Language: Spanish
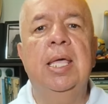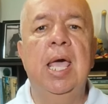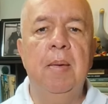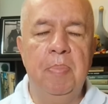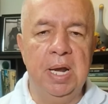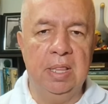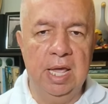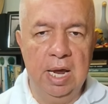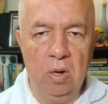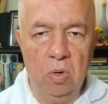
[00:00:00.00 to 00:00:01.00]
que
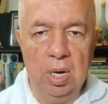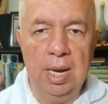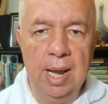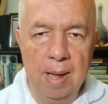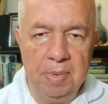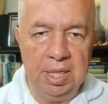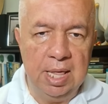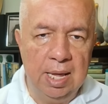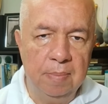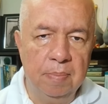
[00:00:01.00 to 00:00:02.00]
perdieron la
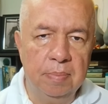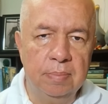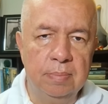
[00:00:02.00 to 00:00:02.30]
vida.